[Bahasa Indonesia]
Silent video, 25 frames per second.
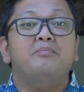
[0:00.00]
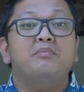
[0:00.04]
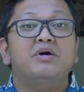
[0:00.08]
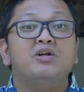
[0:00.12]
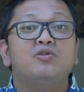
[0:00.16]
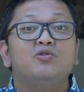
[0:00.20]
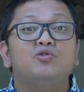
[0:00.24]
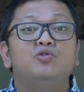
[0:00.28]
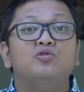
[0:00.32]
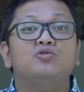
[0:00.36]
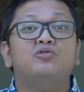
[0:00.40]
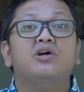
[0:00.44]

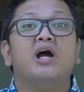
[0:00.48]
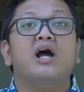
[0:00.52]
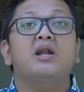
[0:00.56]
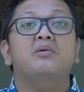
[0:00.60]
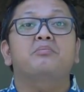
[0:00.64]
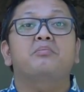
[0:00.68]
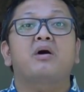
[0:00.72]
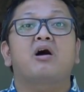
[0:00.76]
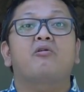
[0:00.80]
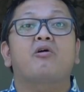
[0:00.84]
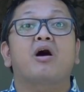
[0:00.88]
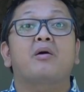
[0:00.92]

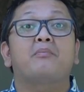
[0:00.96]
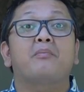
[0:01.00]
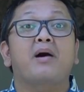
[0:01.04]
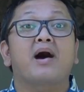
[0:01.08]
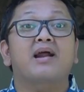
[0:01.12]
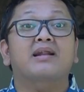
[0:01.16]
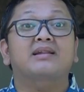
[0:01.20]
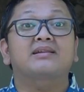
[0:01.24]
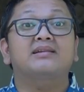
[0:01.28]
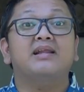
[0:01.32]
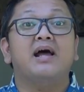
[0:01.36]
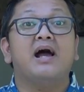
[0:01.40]
menunjukkan bahwa
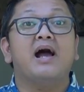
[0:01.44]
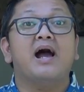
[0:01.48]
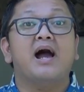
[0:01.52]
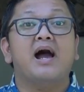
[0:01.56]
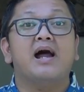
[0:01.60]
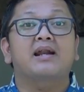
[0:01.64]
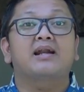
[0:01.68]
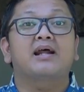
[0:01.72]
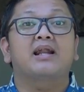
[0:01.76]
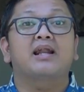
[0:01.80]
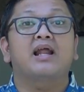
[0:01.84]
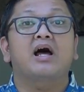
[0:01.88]
Marta
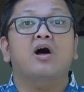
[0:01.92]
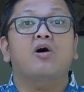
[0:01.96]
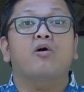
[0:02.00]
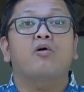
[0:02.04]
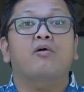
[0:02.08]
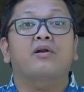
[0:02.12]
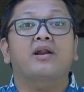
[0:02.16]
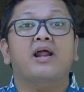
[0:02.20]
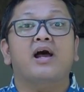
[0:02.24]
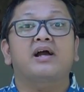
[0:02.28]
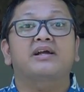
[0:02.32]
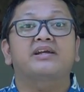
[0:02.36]
adalah
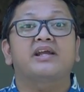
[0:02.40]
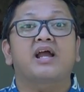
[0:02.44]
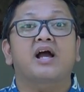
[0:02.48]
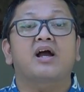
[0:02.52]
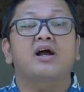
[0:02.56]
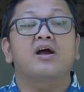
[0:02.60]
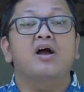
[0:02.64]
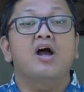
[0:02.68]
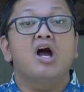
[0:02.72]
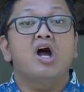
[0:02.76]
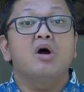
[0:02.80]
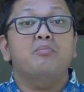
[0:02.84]
orang
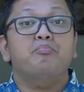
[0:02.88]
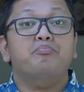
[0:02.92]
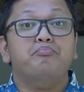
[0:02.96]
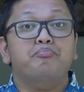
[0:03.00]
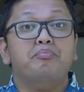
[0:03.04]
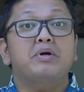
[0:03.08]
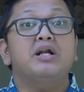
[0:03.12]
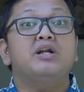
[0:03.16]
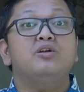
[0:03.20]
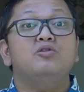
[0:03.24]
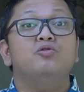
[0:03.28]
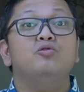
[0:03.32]
yang
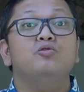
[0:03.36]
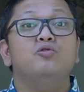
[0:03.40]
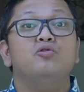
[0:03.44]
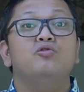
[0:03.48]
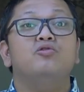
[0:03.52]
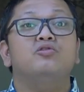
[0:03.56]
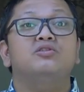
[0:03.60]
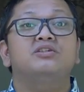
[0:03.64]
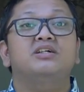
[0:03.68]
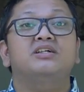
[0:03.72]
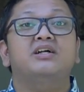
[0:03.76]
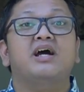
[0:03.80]

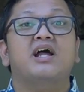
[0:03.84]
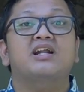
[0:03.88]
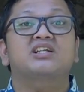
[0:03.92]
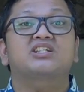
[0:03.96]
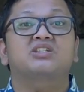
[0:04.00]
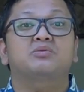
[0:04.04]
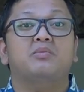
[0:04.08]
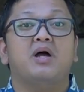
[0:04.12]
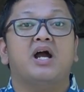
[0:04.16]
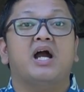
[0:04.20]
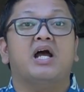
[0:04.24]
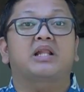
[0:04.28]
penuh dengan
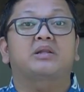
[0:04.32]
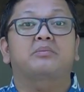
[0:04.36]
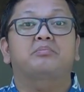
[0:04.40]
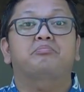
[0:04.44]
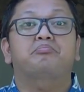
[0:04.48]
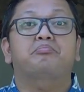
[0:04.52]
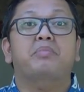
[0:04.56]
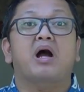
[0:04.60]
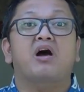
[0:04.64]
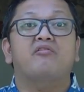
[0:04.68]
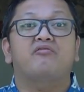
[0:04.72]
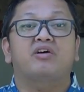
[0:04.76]
semangat,
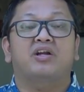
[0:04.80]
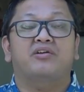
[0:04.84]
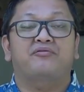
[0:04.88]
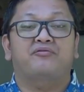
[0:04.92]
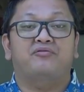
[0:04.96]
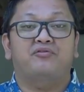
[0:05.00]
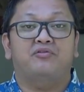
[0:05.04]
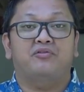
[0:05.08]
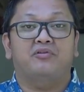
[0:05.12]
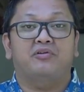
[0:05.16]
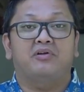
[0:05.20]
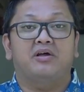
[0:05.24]

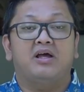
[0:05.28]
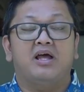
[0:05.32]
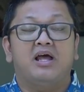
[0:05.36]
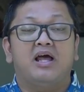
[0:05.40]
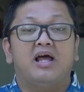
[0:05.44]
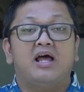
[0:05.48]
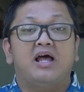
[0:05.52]
powerful.